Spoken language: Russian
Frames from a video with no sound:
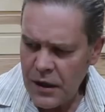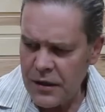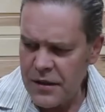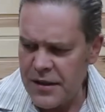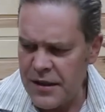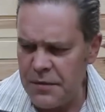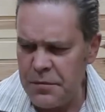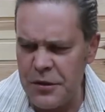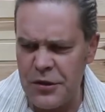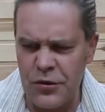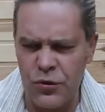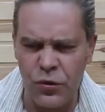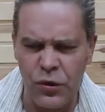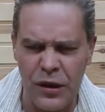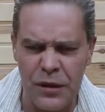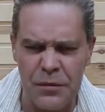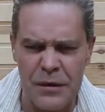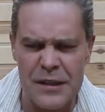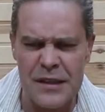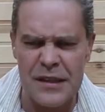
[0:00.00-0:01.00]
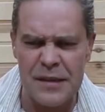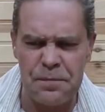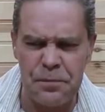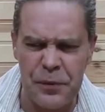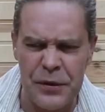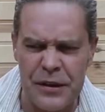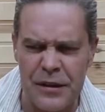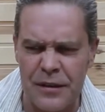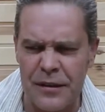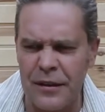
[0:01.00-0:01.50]
себестоимость
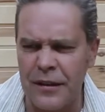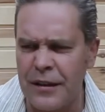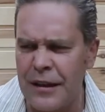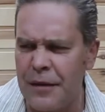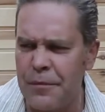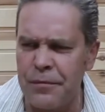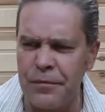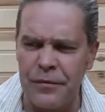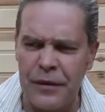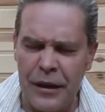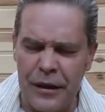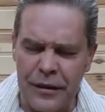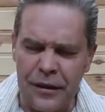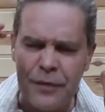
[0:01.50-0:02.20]
спирта там